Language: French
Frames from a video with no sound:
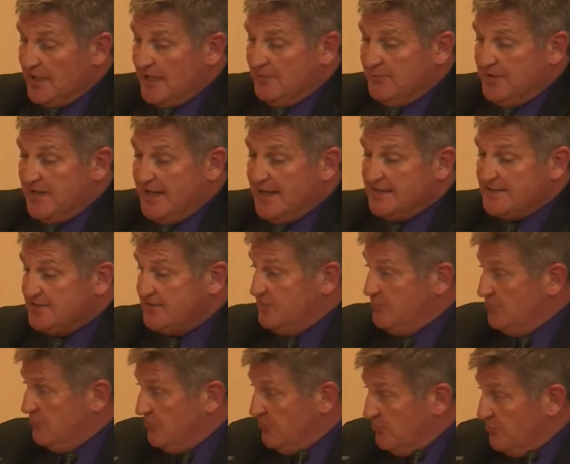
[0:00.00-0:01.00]
en place
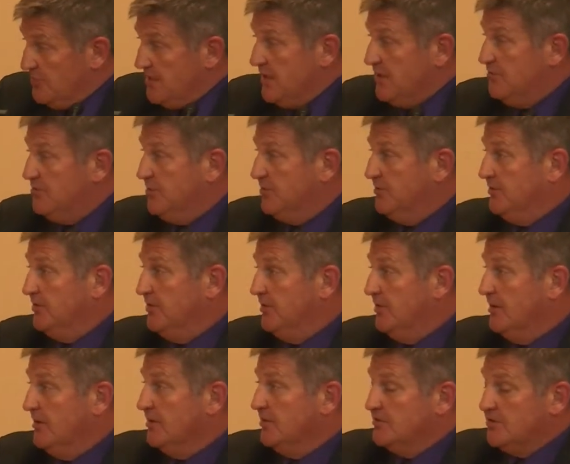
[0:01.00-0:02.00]
une à une,
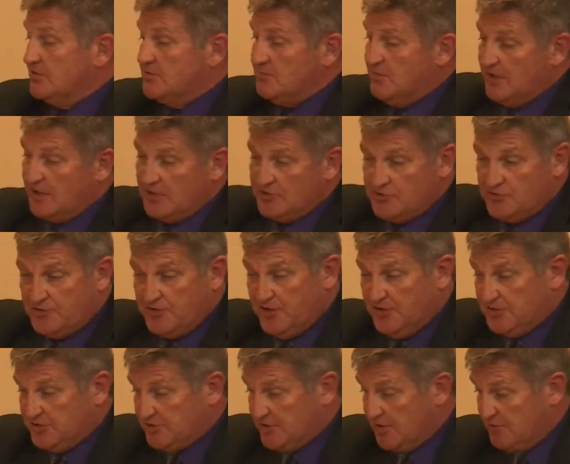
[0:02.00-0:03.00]
que ce soit rajouter
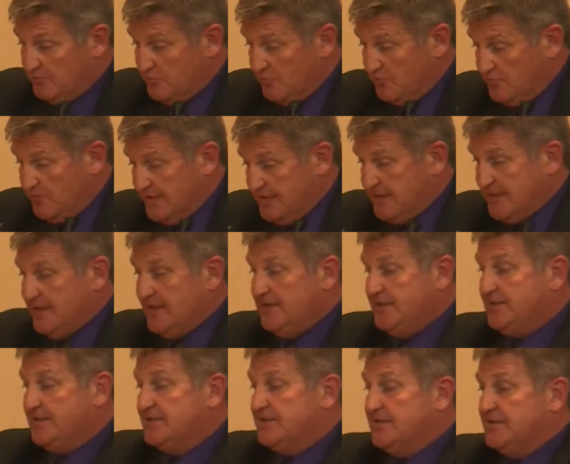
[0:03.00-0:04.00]
un stop au coin de telle
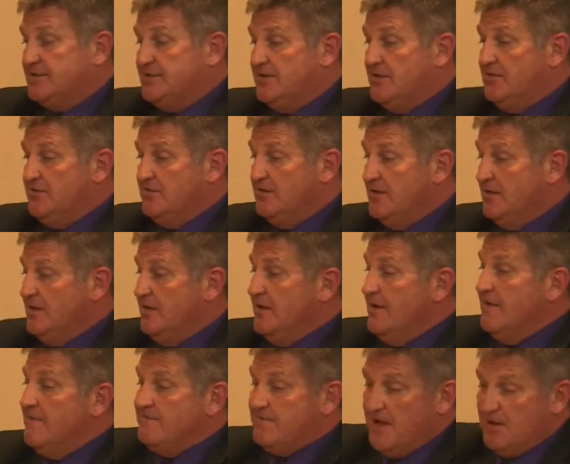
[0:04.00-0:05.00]
intersection,
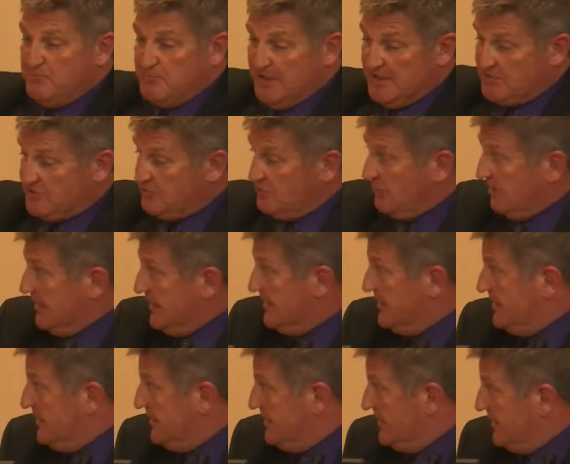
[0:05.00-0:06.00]
faire peinturer
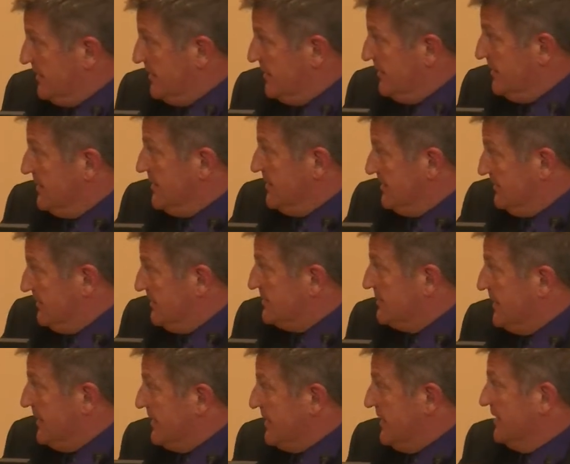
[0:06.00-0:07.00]
des,
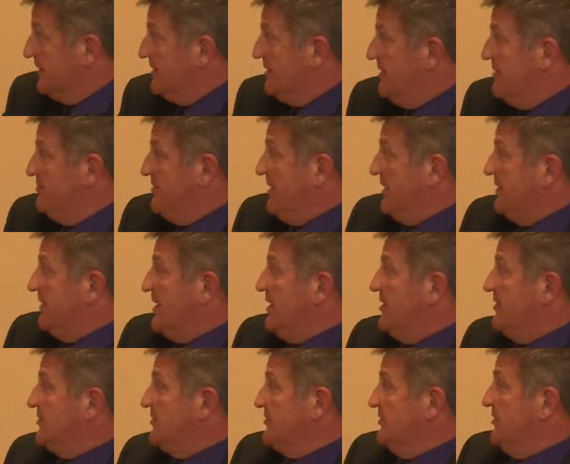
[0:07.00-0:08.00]
50
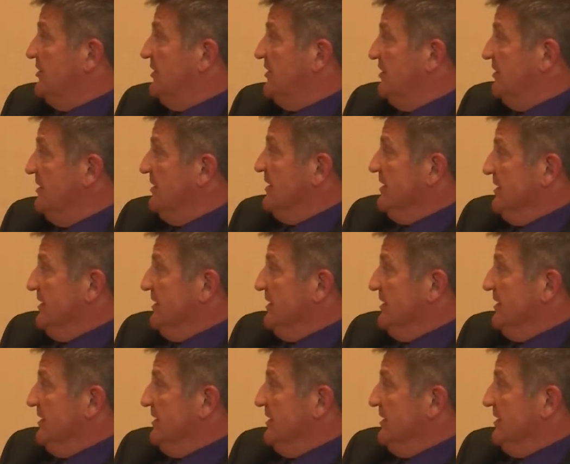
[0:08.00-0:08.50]
km/h sur le.